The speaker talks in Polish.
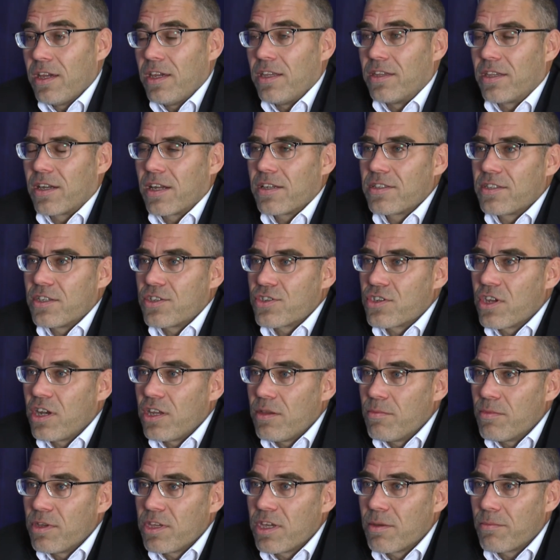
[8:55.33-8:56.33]
I teraz,
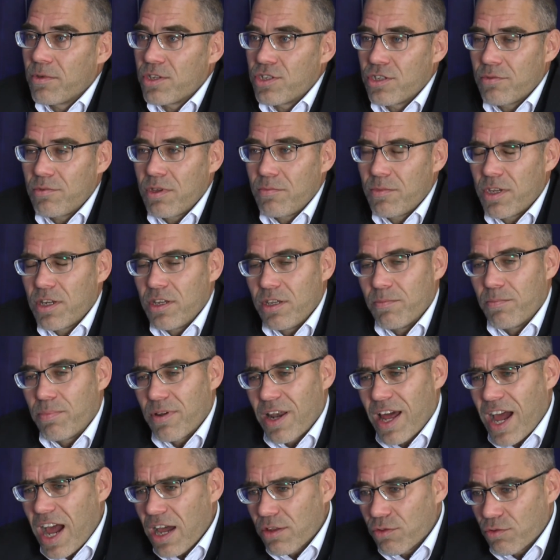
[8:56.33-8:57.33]
jeżeli my nie będziemy mieli
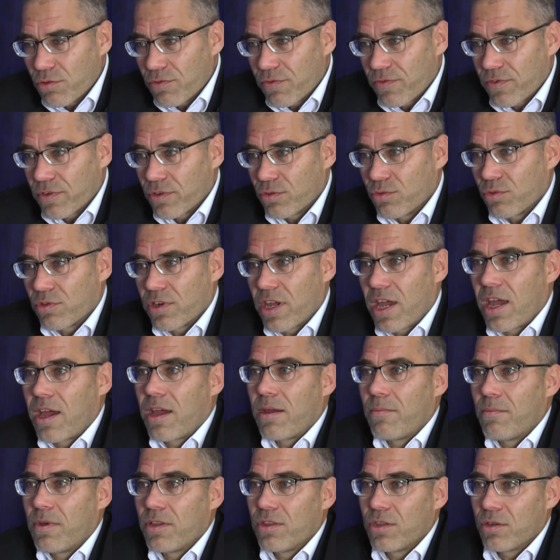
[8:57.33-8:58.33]
planów,
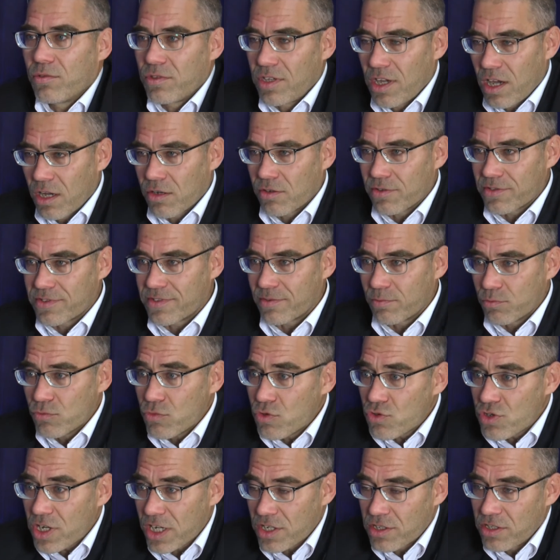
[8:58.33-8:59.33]
które będą niejako
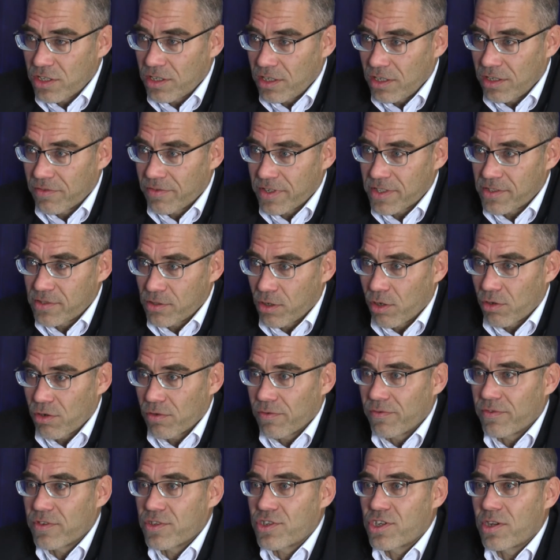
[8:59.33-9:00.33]
zmuszać tych
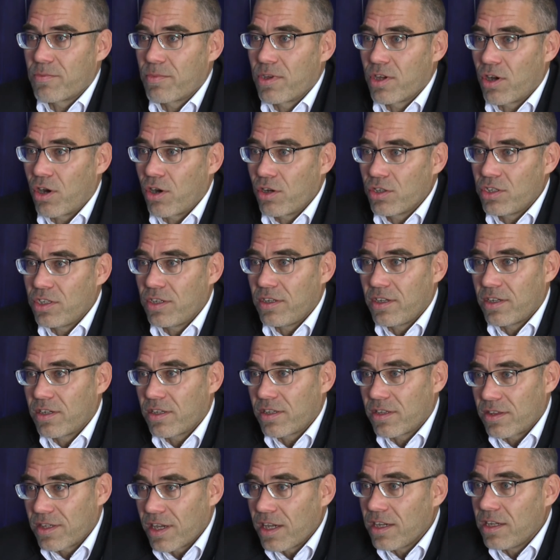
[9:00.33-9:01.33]
inwestorów, żeby oni
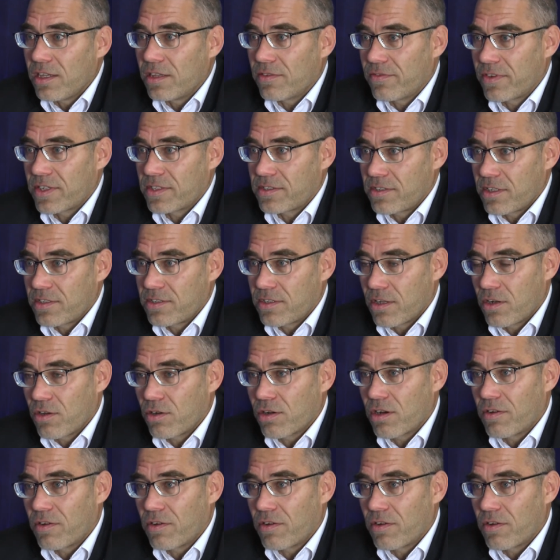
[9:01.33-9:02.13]
te inwestycje